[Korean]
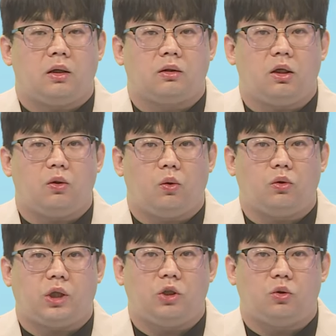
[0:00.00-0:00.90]

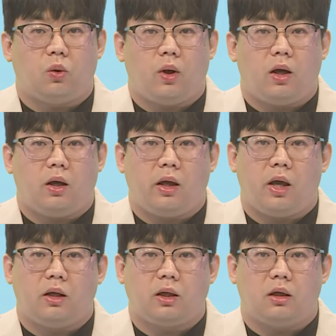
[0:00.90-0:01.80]
그리고 제주도와
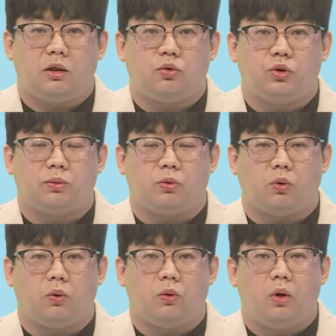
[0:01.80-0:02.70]
해안가를
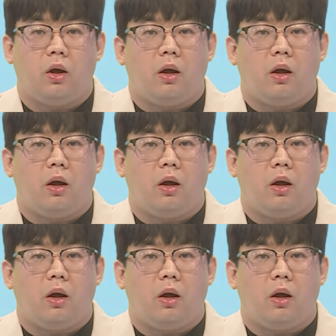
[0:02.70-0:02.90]
중심으로